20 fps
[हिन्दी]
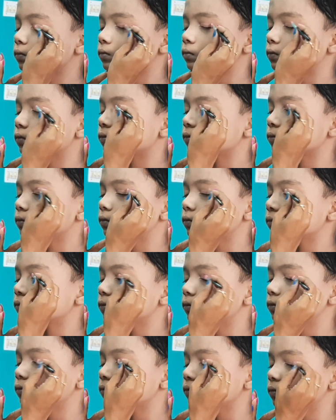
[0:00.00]
और
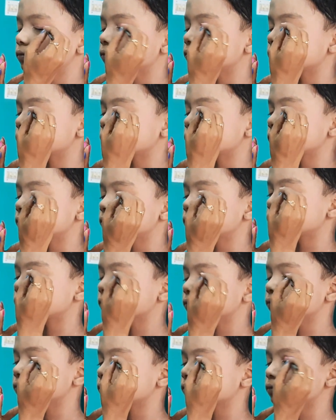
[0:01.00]
जैसे कि ये
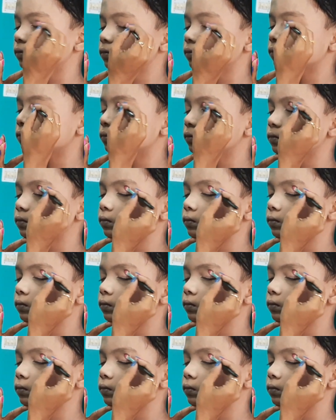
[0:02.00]
ओडिसी डांस